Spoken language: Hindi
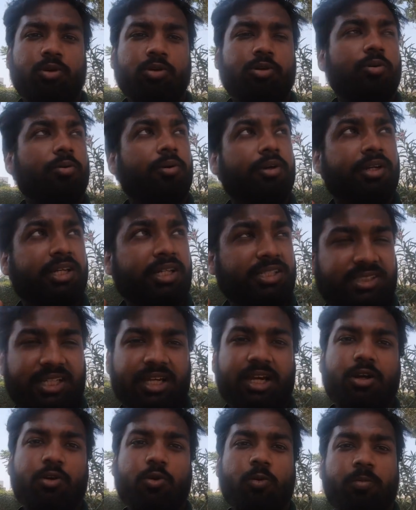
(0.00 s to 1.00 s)
लो क्योंकि उनके
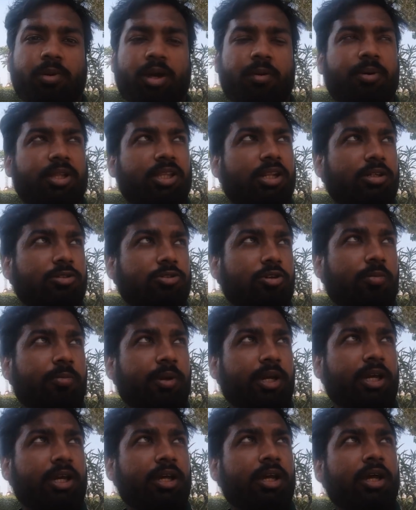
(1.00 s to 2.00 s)
सिंगल रूम भी है पंद्रह सौ
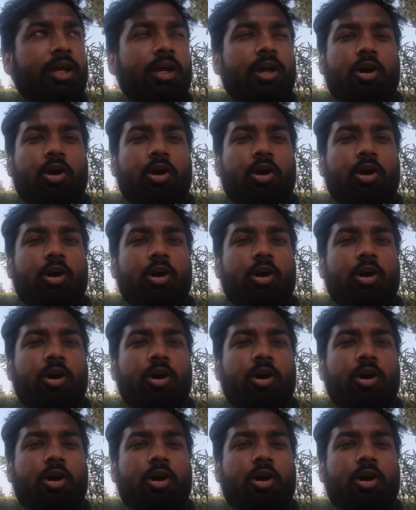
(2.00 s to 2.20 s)
रुपये के